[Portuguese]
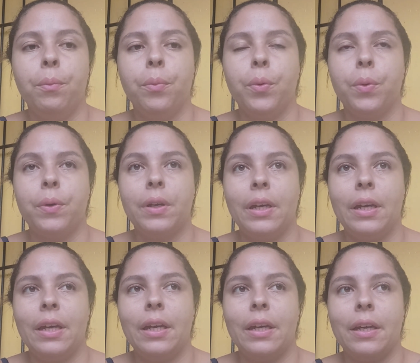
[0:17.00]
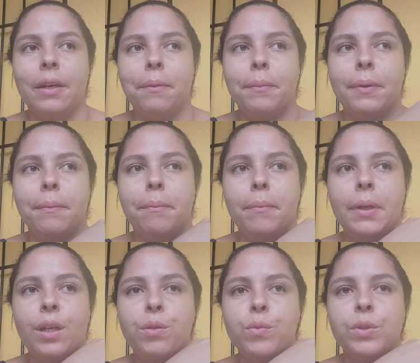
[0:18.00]
porque,
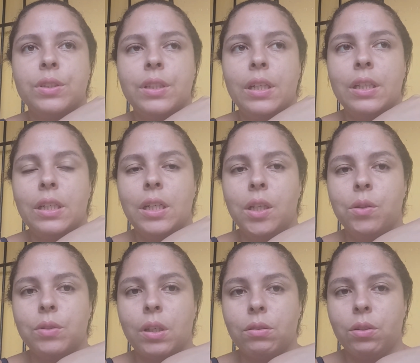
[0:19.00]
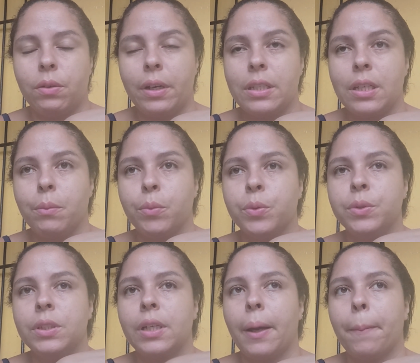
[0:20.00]
mesmo sem direitos autorais à
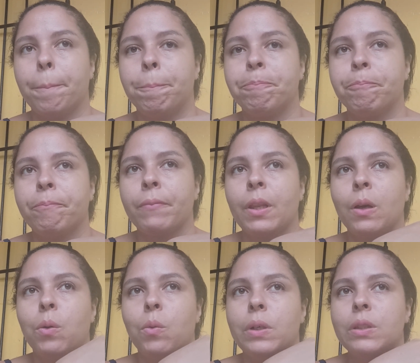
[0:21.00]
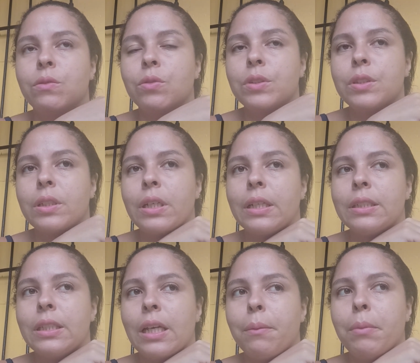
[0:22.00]
música, quando você
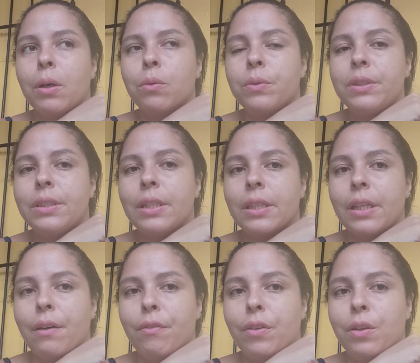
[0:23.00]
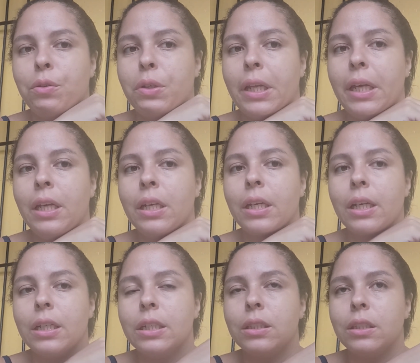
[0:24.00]
recebe alguns centavinhos, né, que
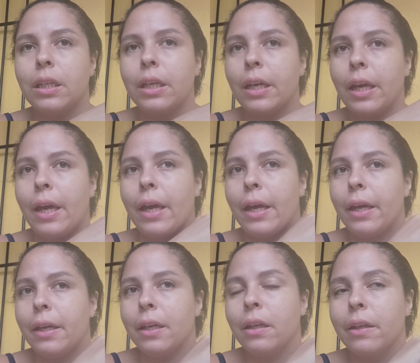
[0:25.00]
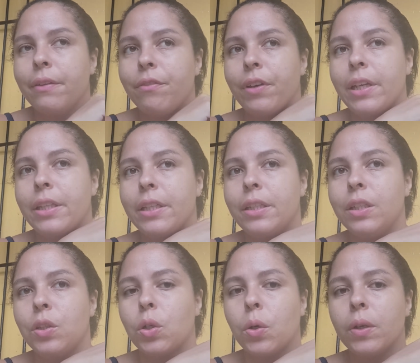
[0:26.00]
é, que é invertido
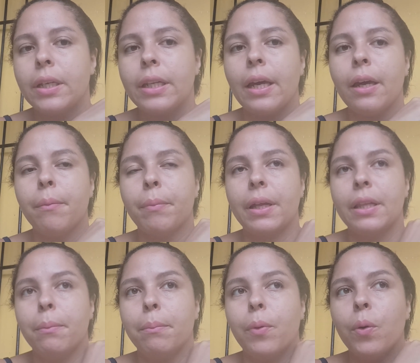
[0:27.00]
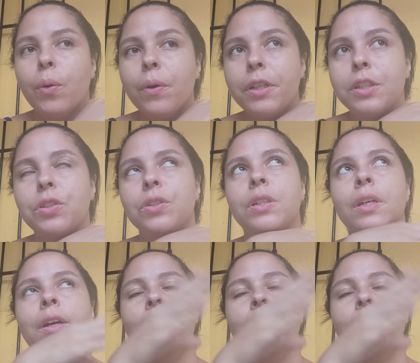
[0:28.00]
em dólar, né, para depois